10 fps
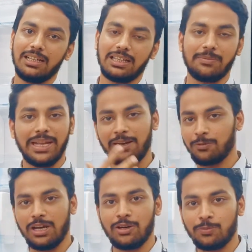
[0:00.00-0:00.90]
তার মানে
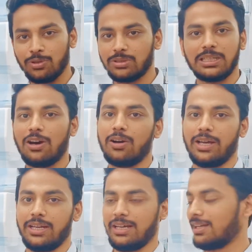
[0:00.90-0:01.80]
এর উপরে তো দেওয়া
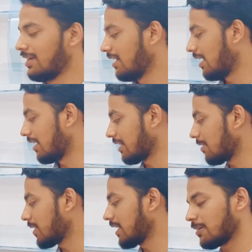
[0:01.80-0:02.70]
হয় না তার
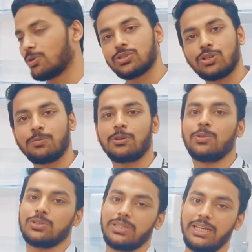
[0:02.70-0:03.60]
মানে এটা বছরের পর
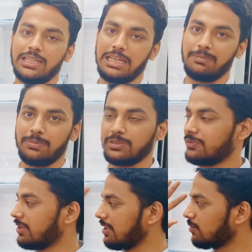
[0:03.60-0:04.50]
বছর টিকে থাকবে আপনার ফ্রি